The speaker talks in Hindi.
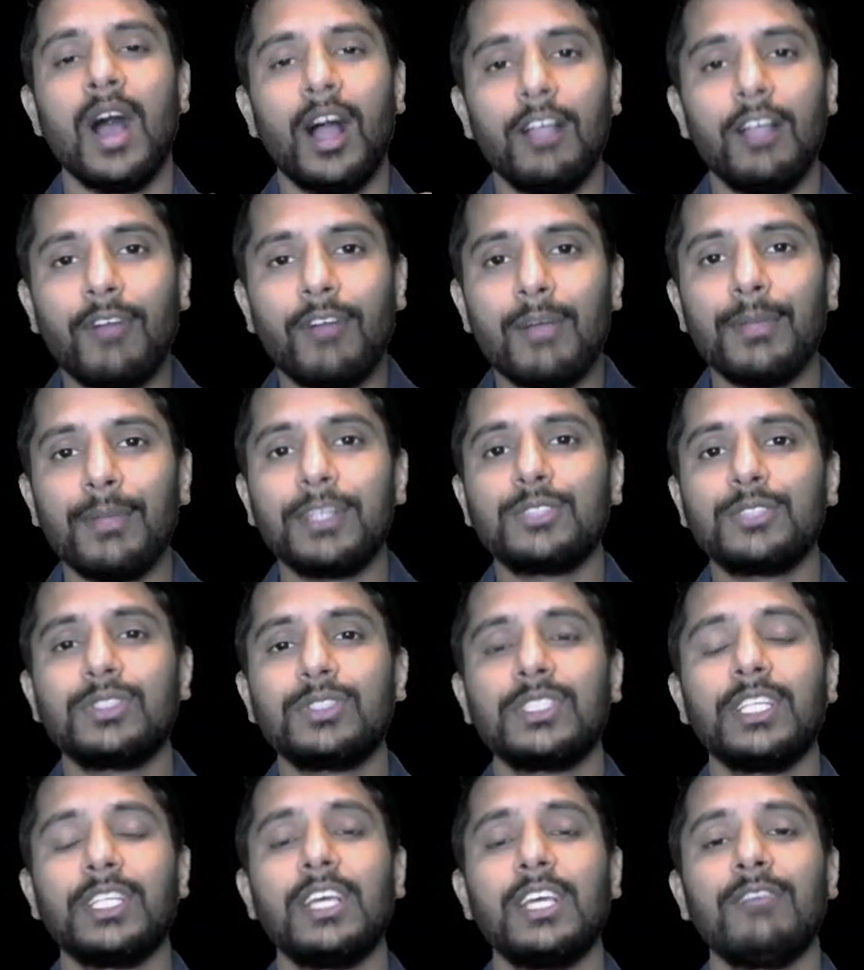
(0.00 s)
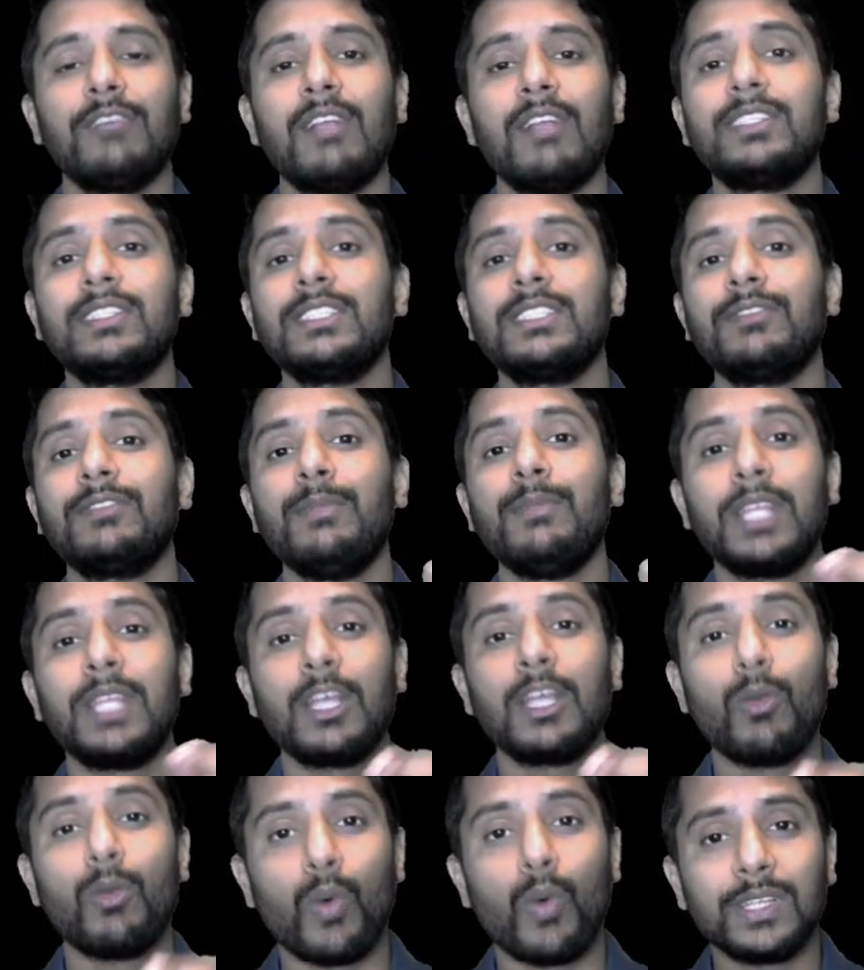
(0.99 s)
अल्फ़ाबेट्स होते हैं अल्फ़ाबेट से फिर
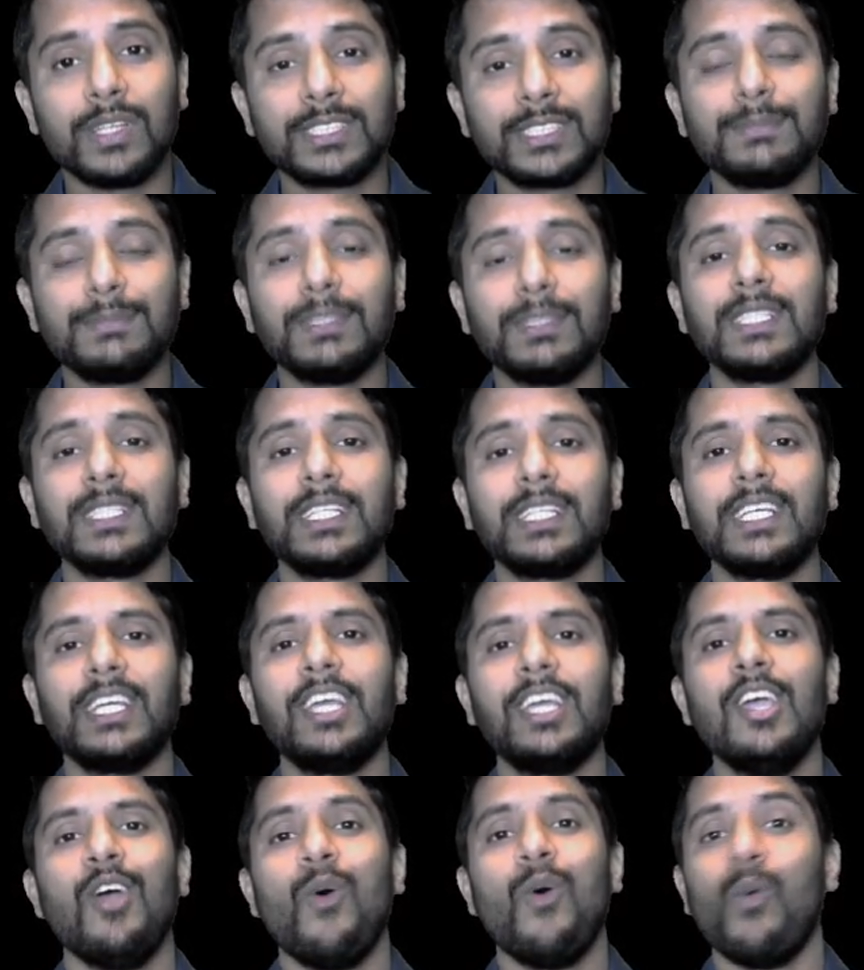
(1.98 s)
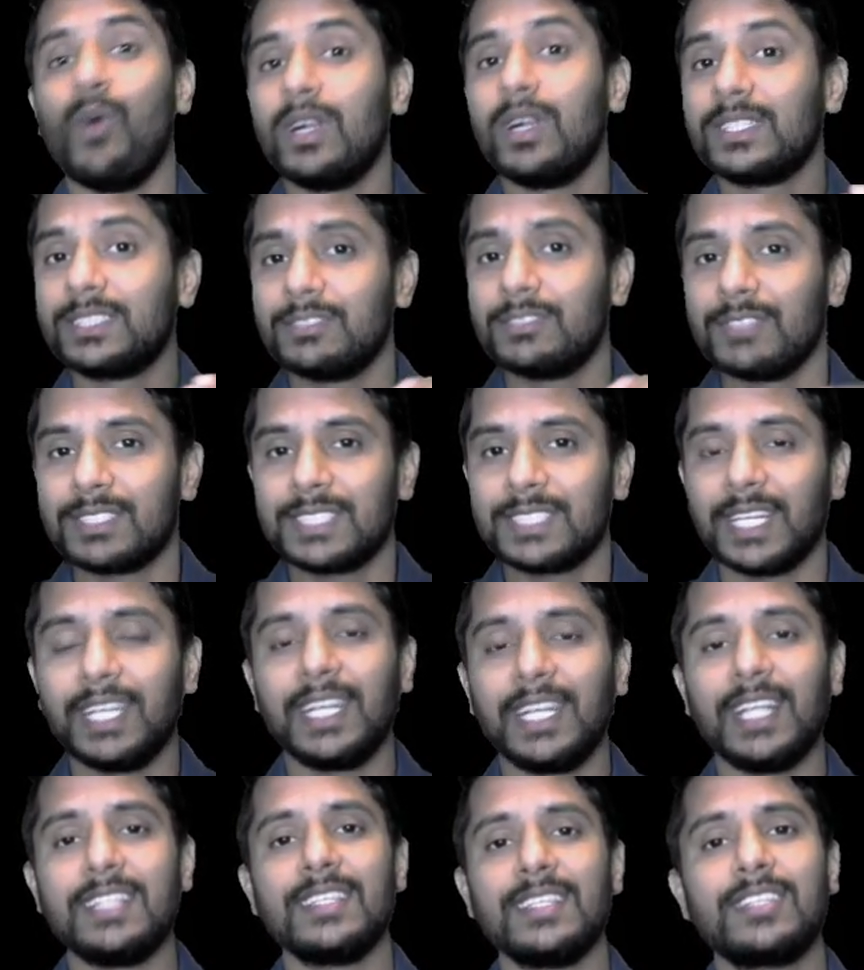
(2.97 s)
मिलकर वर्ड्स बनते हैं वर्ड्स से फिर
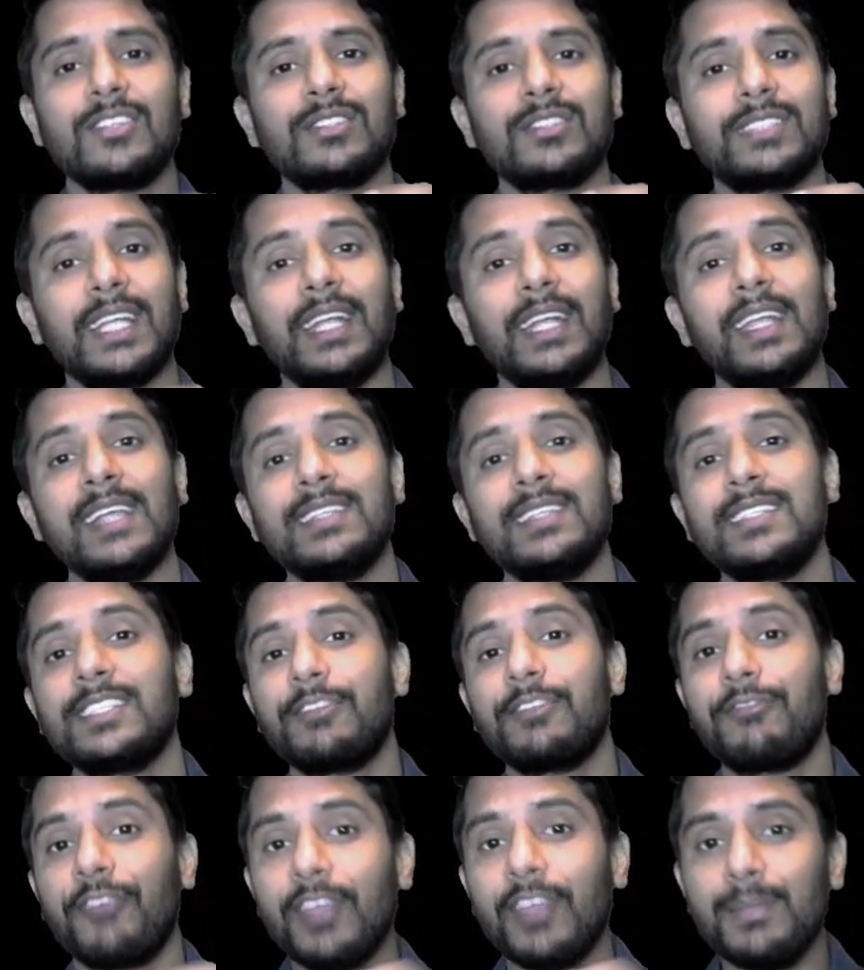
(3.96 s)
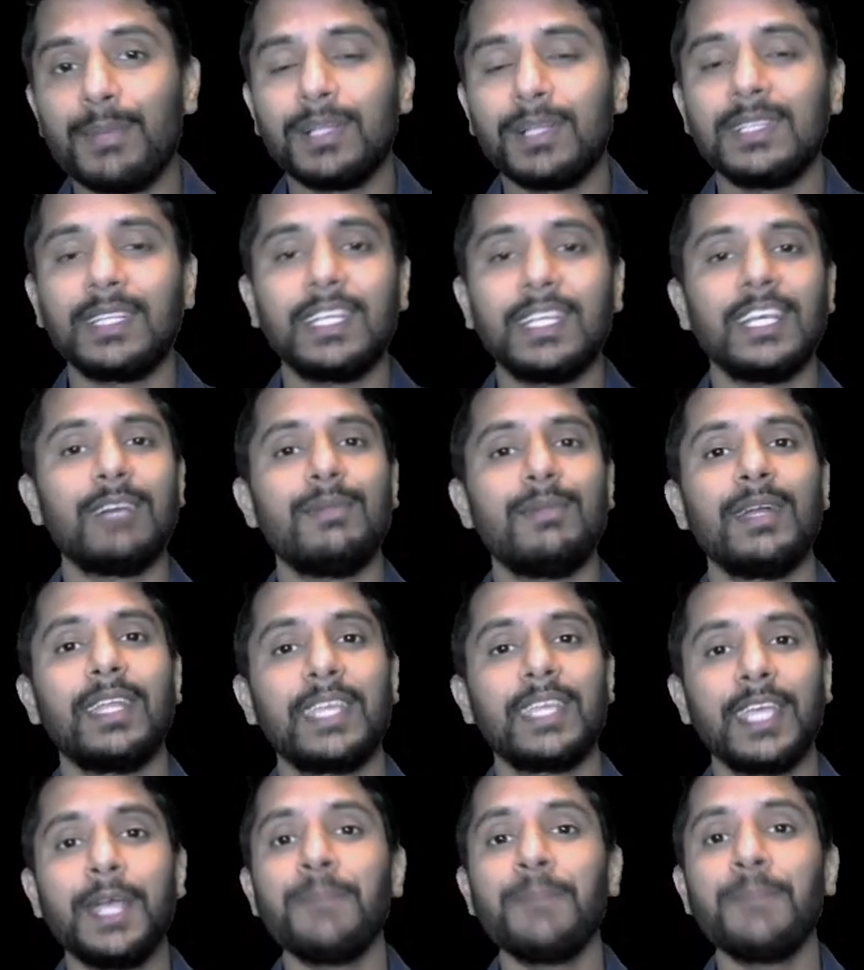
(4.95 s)
सेंटेंसेस और सेंटेंसेस से फिर बनते हैं हमारे
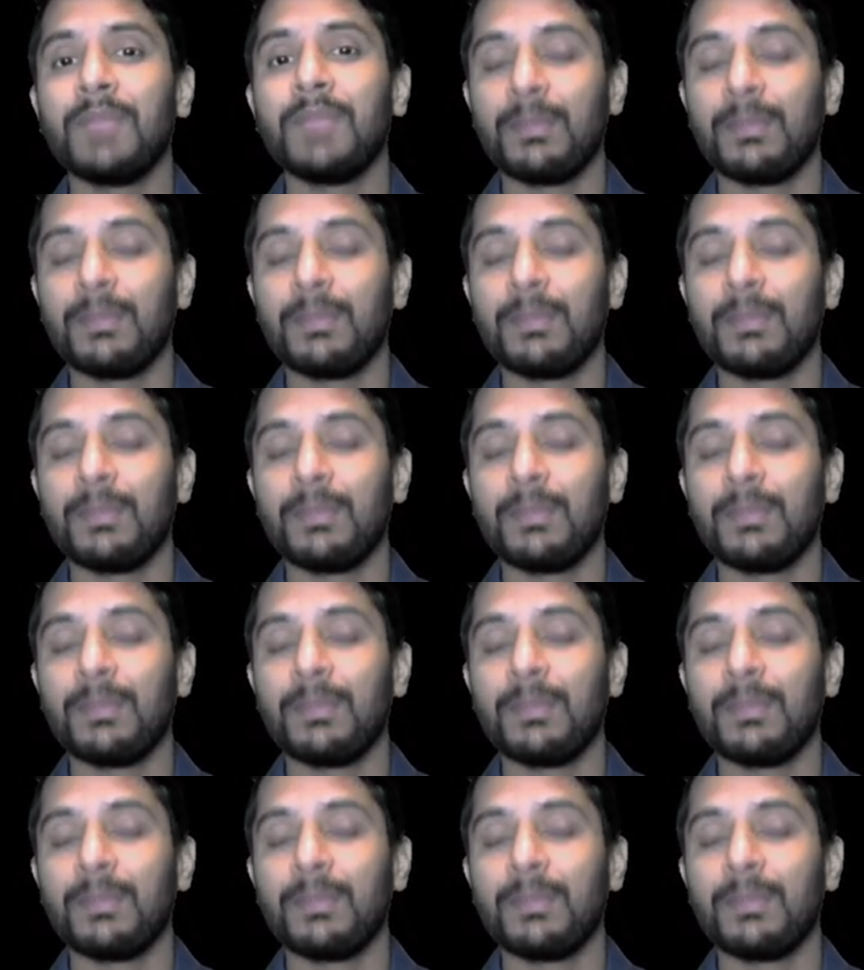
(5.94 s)
क्या